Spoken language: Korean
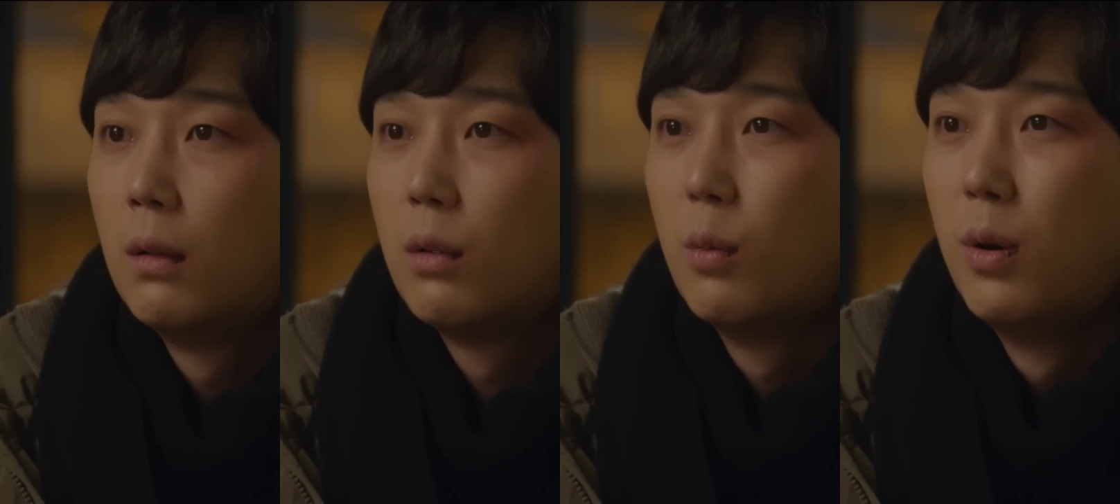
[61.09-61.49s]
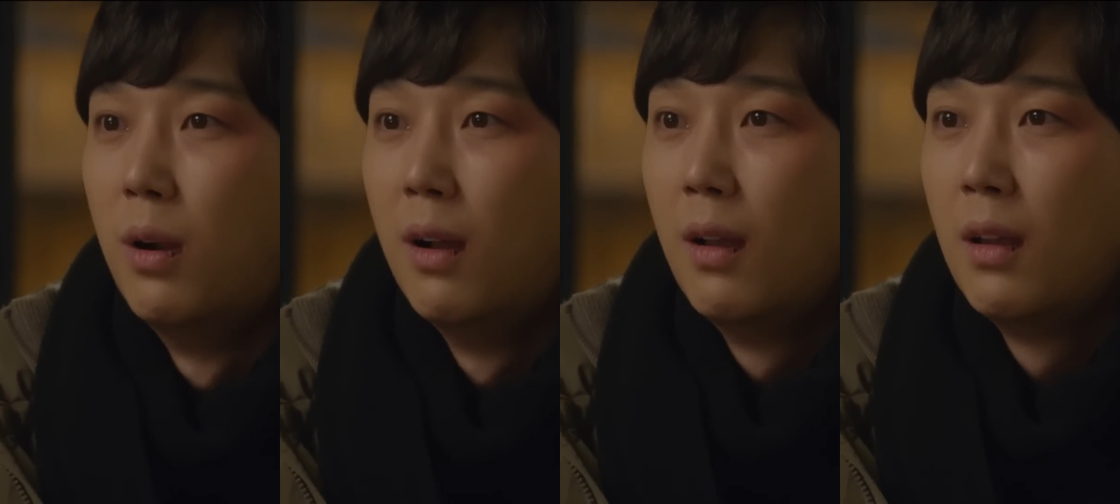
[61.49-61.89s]
여보,
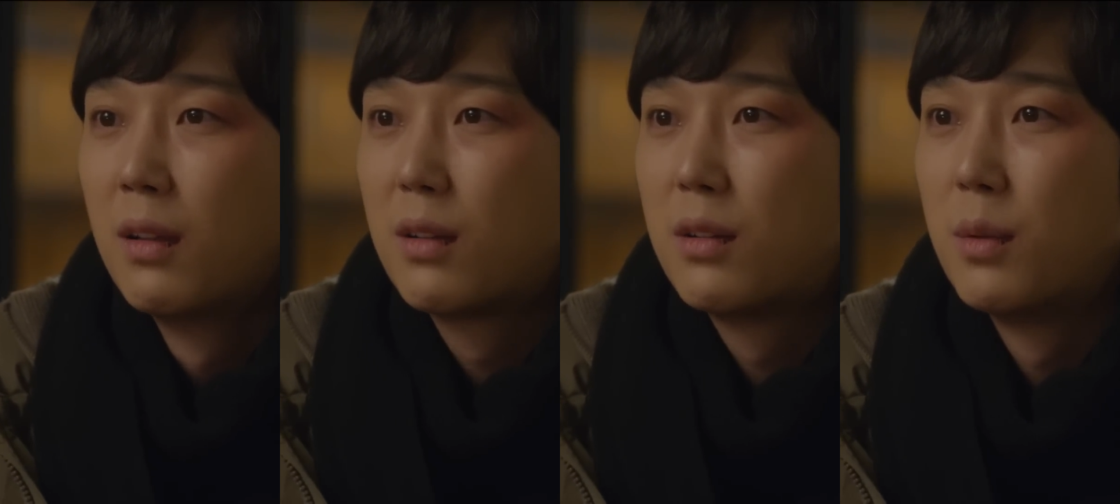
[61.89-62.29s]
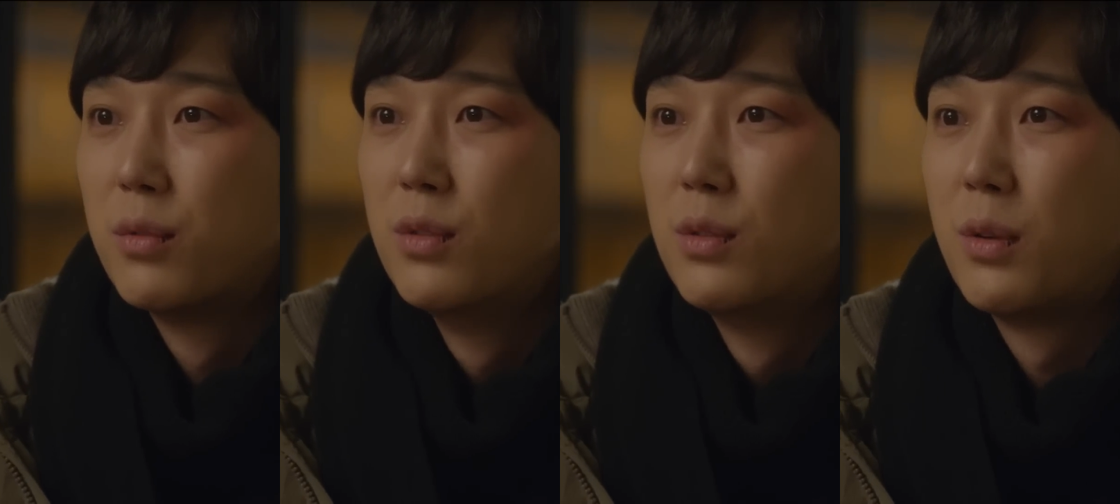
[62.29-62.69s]
그게
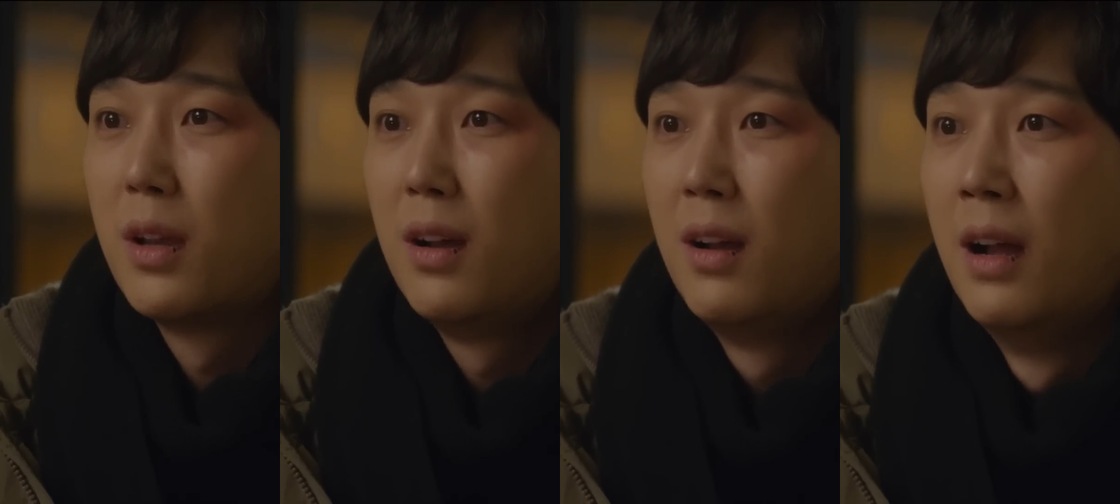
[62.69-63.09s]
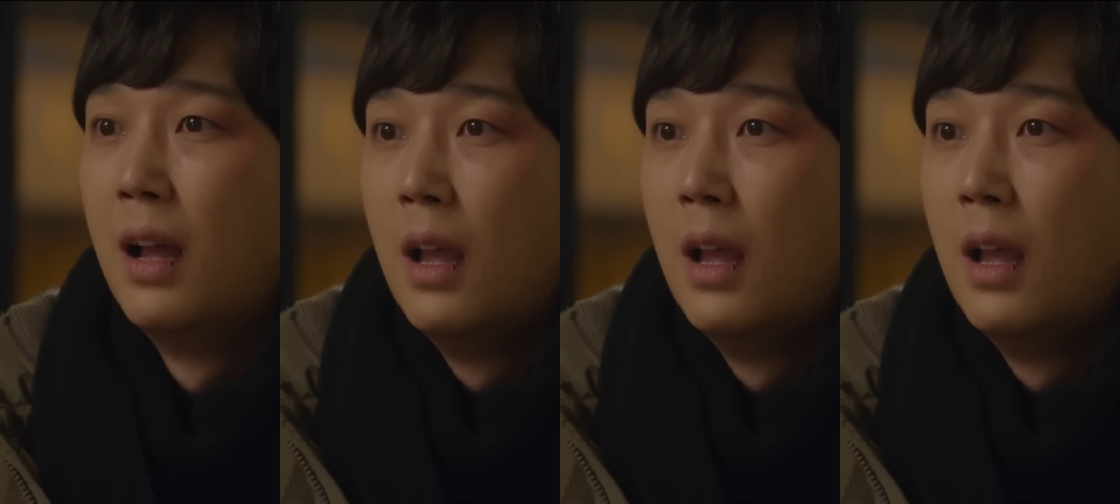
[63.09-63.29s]
무슨 소리야?